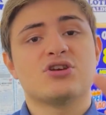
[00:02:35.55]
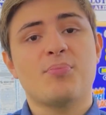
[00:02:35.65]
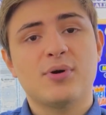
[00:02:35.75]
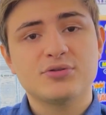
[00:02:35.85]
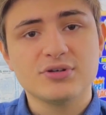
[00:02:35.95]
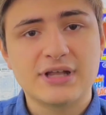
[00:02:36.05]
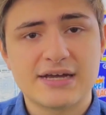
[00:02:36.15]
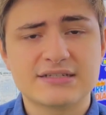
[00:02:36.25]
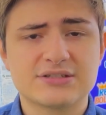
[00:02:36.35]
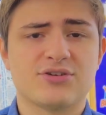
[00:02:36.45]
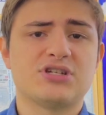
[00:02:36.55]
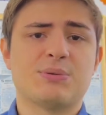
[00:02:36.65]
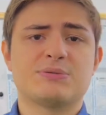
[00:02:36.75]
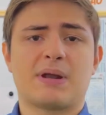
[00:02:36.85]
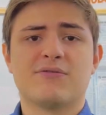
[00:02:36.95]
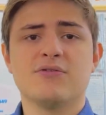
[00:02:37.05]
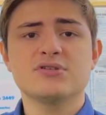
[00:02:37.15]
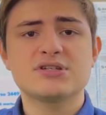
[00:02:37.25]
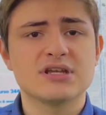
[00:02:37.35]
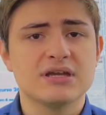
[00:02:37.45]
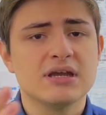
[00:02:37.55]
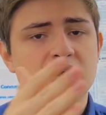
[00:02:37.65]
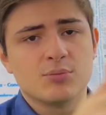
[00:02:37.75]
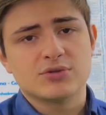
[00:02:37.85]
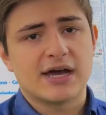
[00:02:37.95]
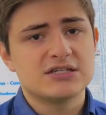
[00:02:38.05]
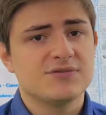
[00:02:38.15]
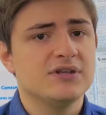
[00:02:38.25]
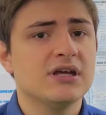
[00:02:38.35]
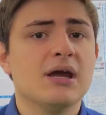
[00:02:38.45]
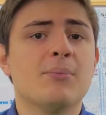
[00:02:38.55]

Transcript: oportunidades que nós temos para você mudar de vida,